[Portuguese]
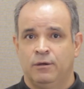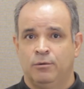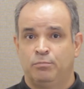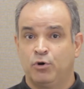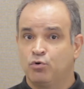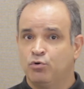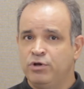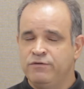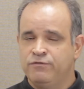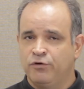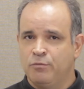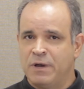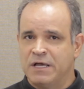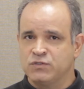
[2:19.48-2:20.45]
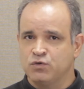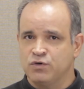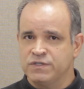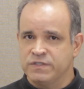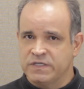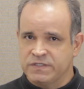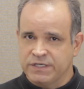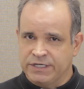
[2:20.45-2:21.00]
Procure informações
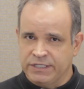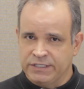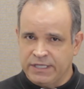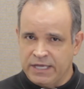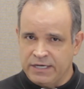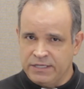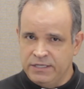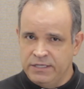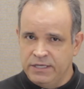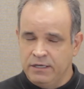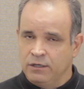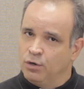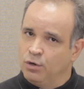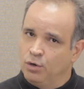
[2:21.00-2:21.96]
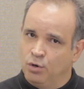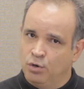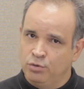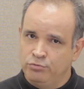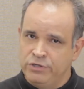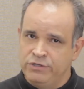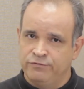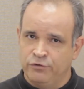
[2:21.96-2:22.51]
na secretaria ou
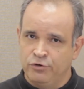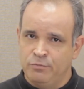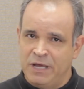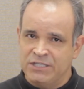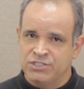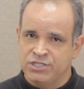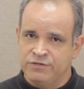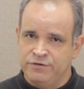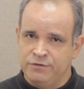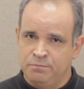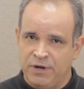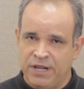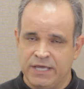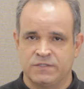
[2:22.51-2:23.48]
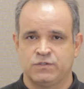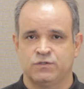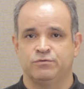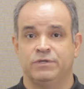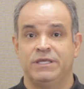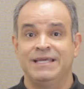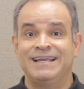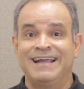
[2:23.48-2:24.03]
no informativo
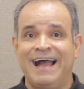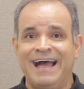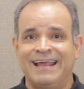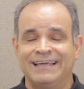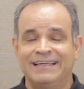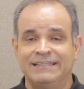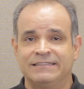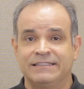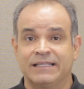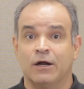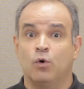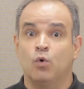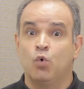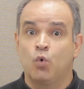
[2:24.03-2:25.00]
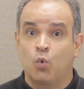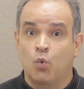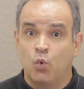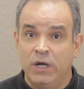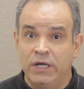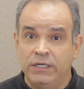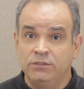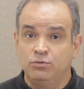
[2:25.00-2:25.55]
impresso e garanta o
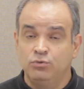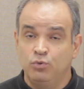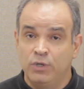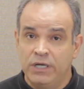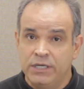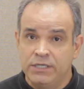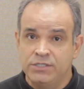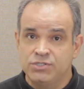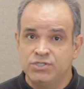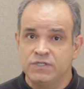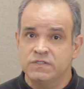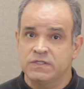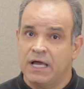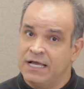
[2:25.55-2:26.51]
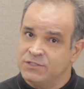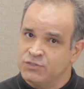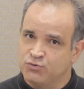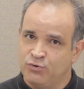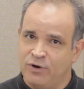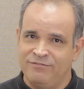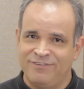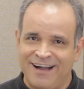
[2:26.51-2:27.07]
quanto antes a
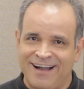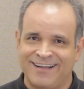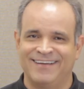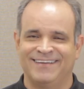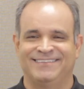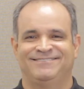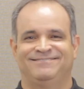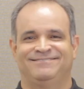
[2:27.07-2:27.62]
sua vaga.